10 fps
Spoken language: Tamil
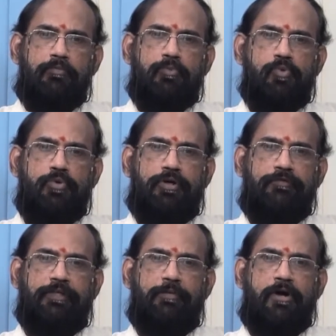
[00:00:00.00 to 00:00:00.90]
மூன்று
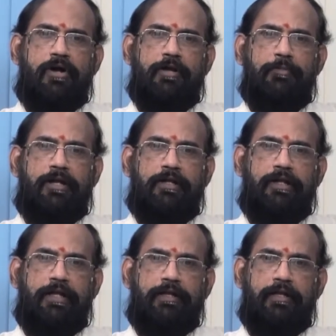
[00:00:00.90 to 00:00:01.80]
விதமான
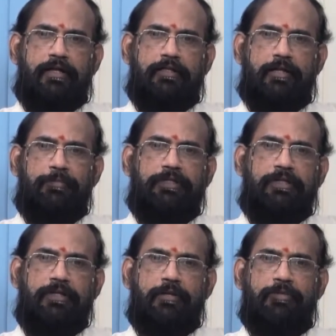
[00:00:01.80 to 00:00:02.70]
மனநிலை அதெல்லாம்
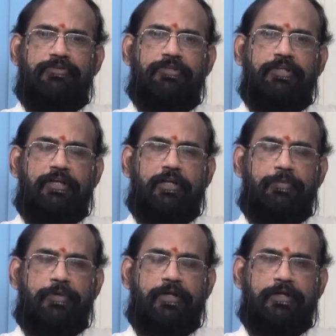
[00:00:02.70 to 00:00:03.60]
பற்றி நம்ம
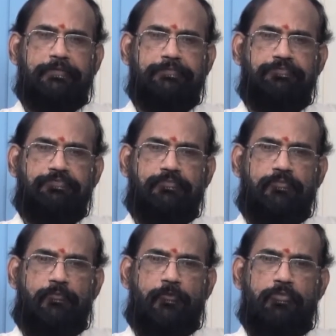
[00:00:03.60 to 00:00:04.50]
சிந்திக்கிறப்ப
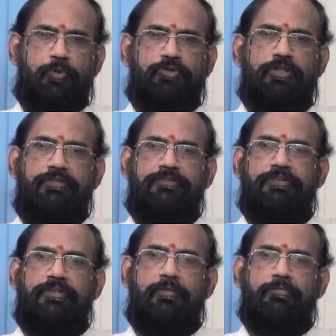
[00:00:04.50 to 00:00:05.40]
புத்தி
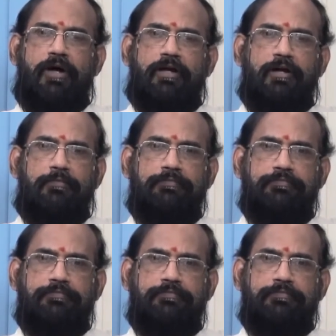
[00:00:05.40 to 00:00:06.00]
சித்தம் அகம்